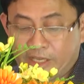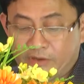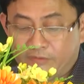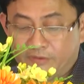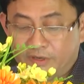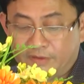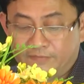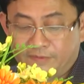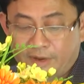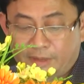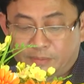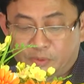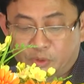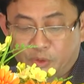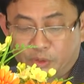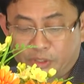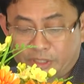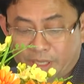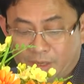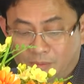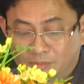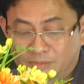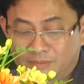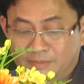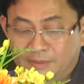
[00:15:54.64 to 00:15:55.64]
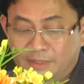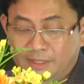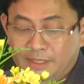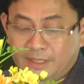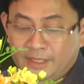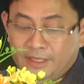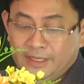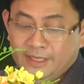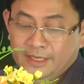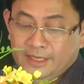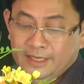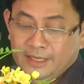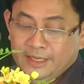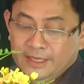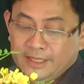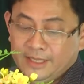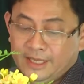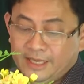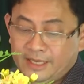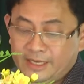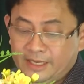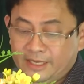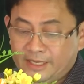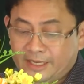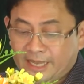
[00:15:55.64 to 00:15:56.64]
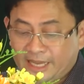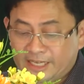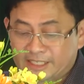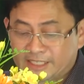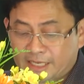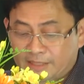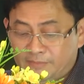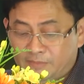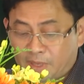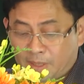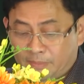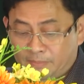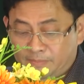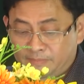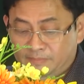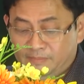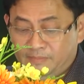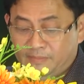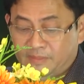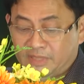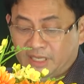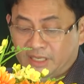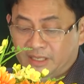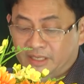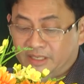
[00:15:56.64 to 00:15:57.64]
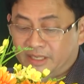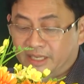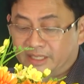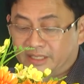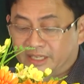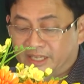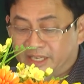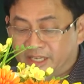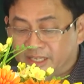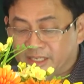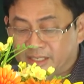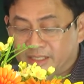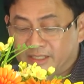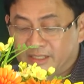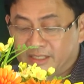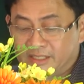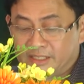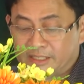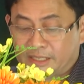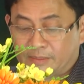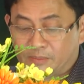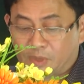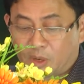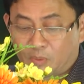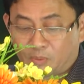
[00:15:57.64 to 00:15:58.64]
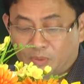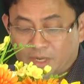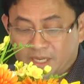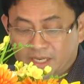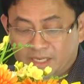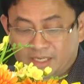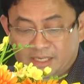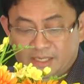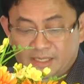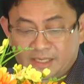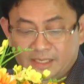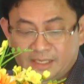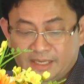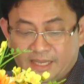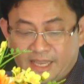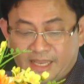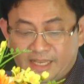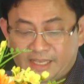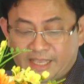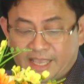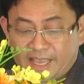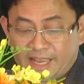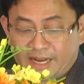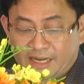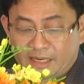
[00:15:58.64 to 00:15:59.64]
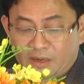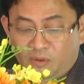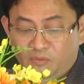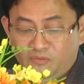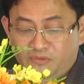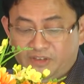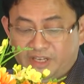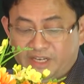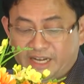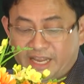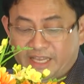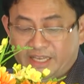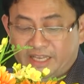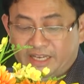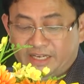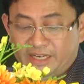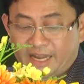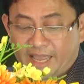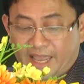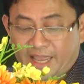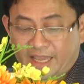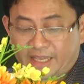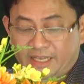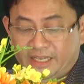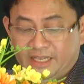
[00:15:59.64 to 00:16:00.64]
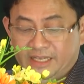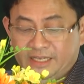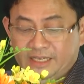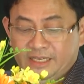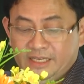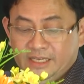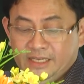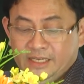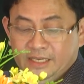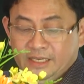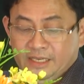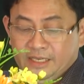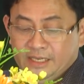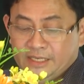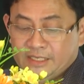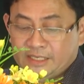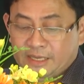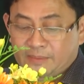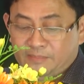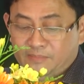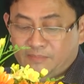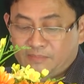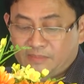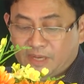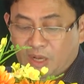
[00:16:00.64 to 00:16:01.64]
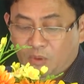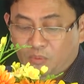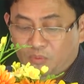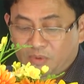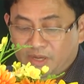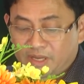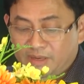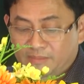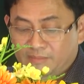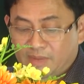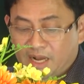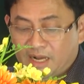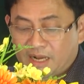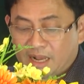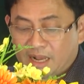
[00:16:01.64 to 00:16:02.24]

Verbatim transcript: theo phương pháp truyền thống thì các sản phẩm từ dịch chiết sâm ngọc linh các dạng đóng viên năng hiện đại sâm ngọc linh mật